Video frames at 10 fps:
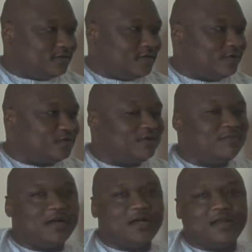كما
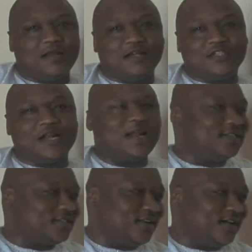يسمى شهر
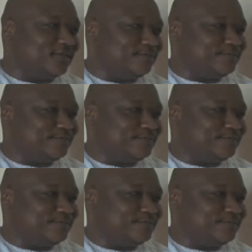العسل يعني